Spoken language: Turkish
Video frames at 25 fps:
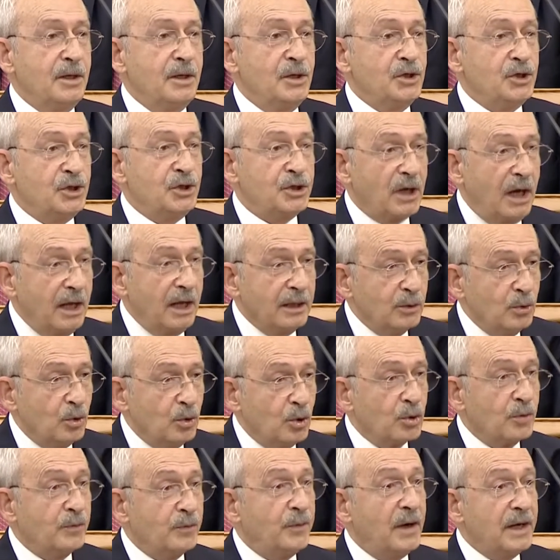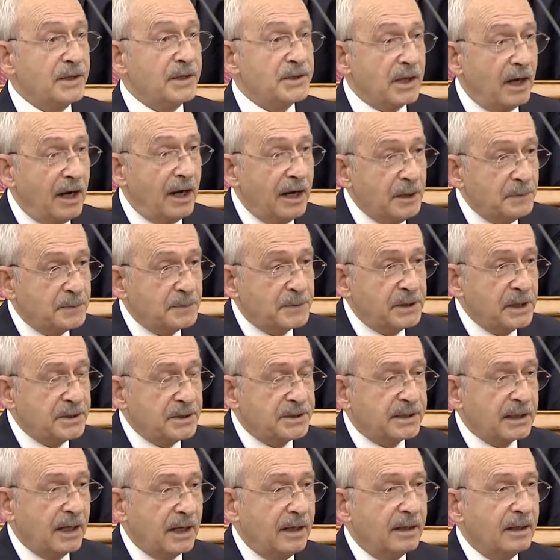Şanlı Urfa
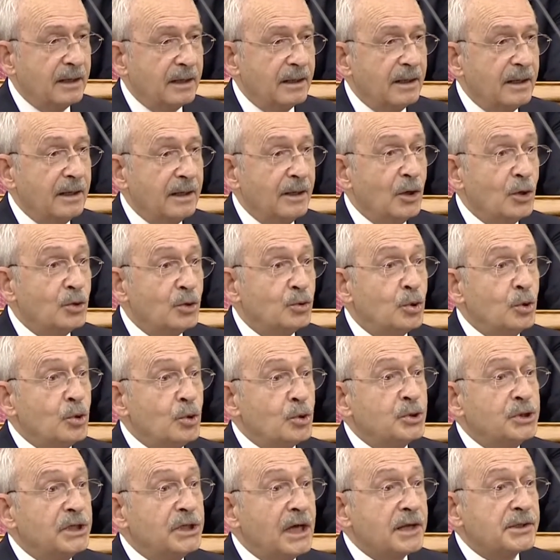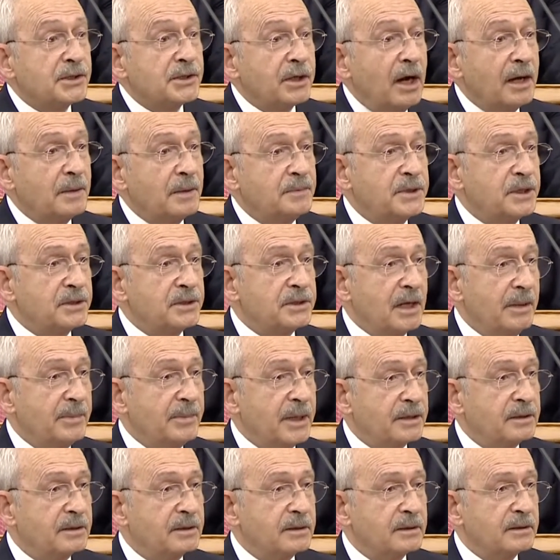sahipsizse Türkiye sahipsiz
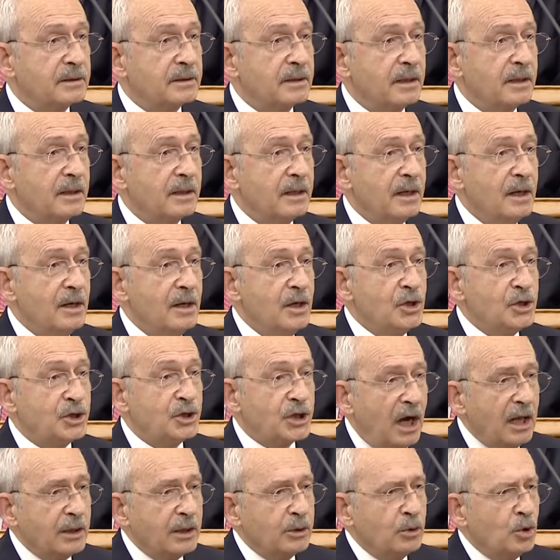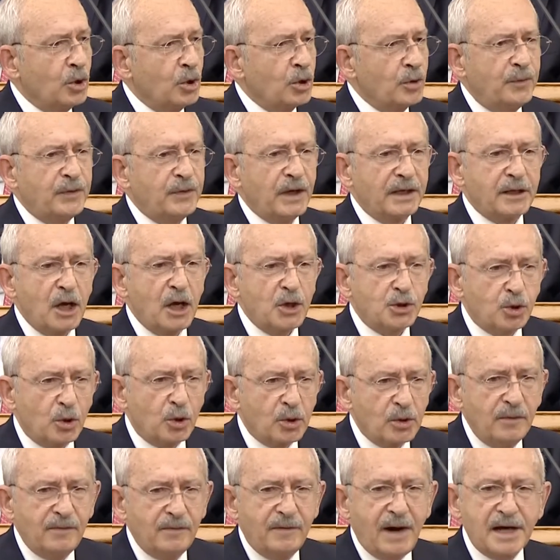demektir. Şanlı Urfa'da
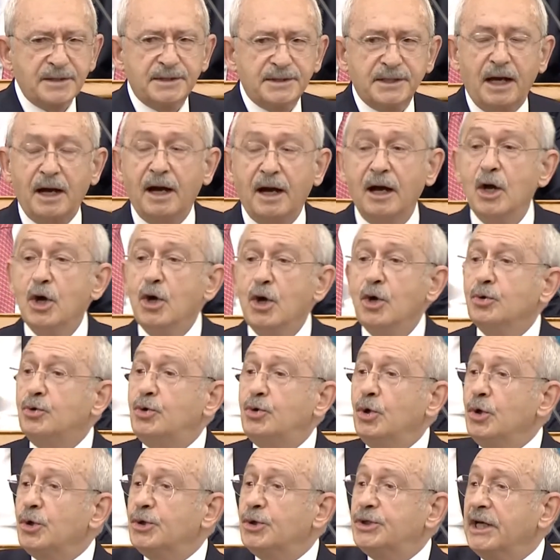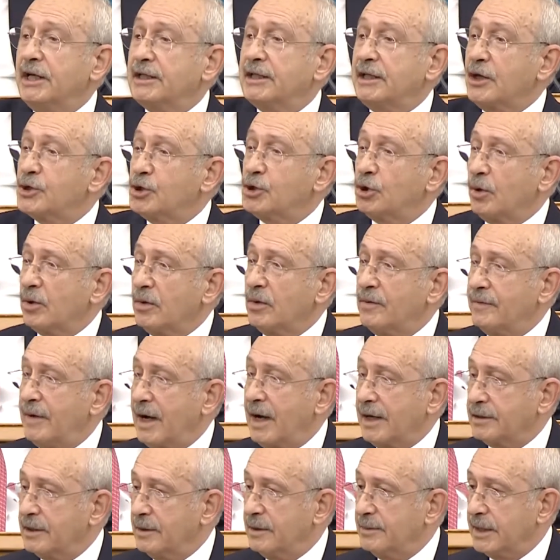sorun varsa Türkiye'de sorun
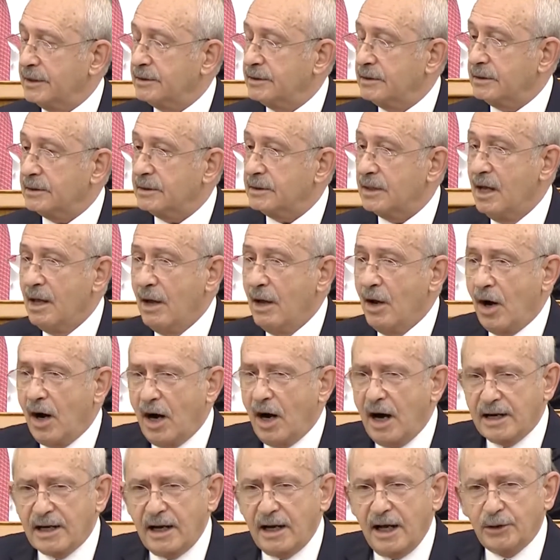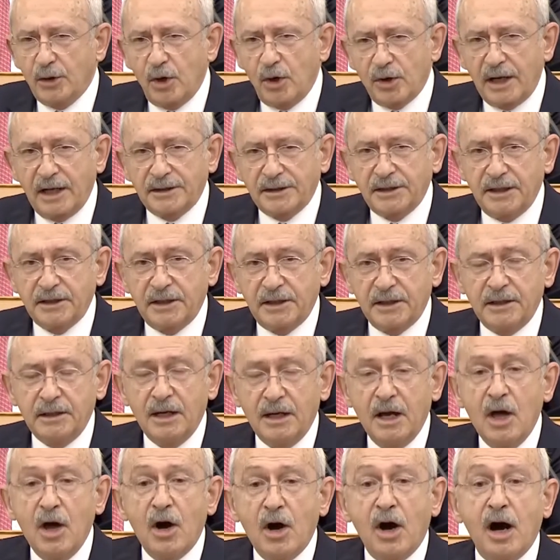var demektir. Haran oradadır,
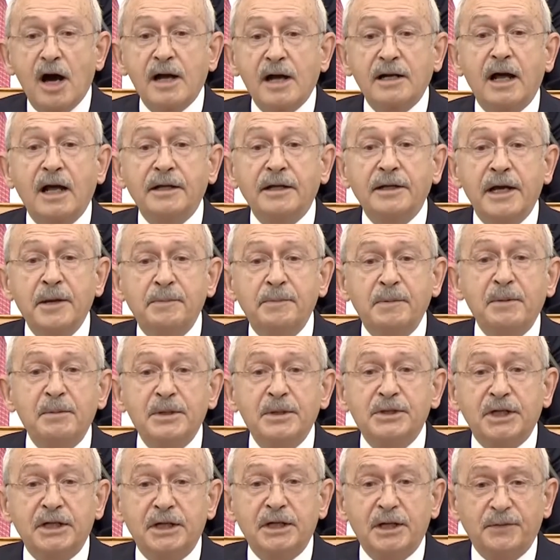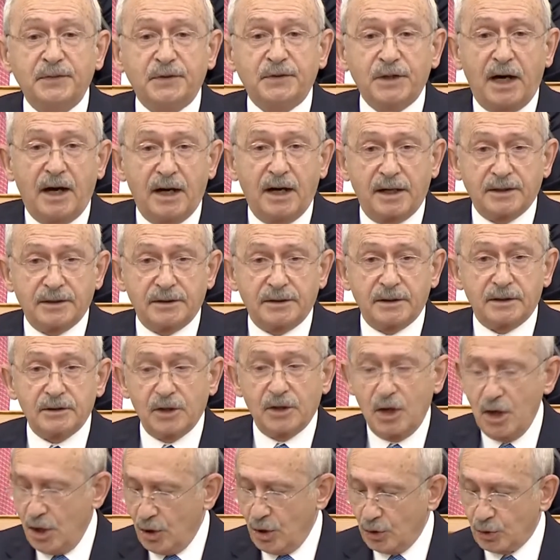Haran hepimizin iftiharıdır.
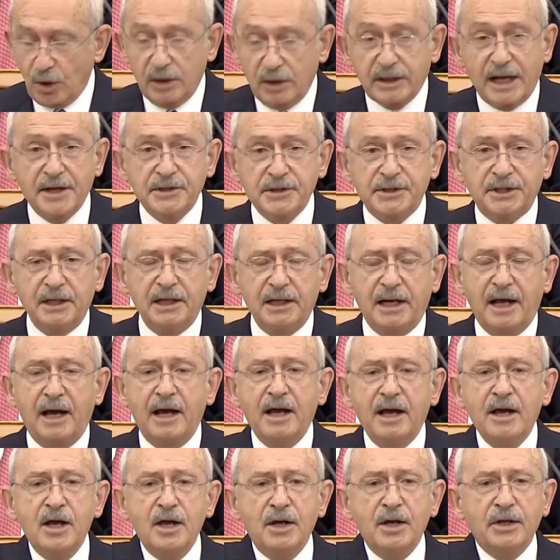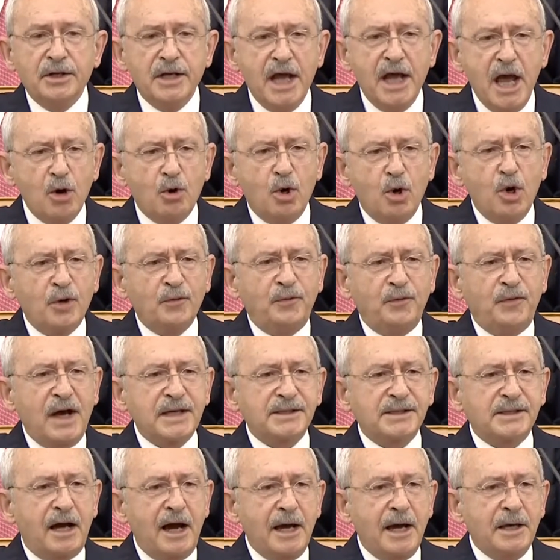Dolayısıyla ne Urfa
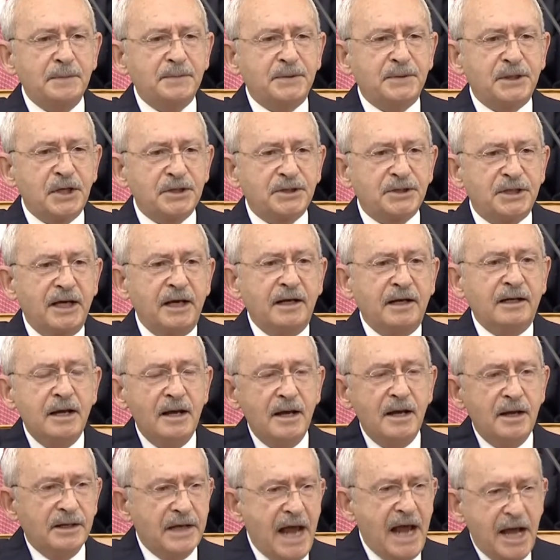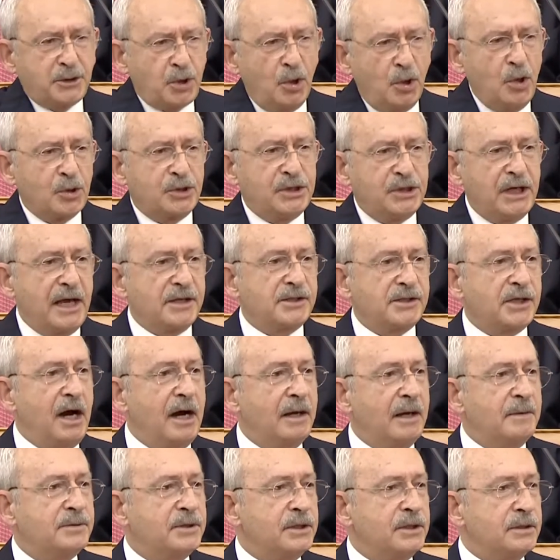sahipsizdir ne Türkiye
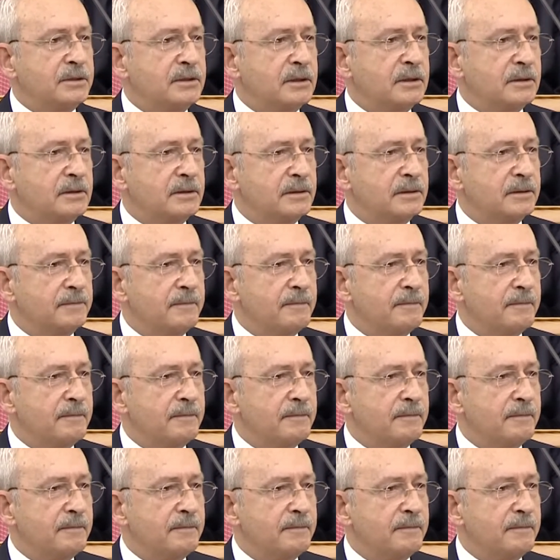sahipsizdir.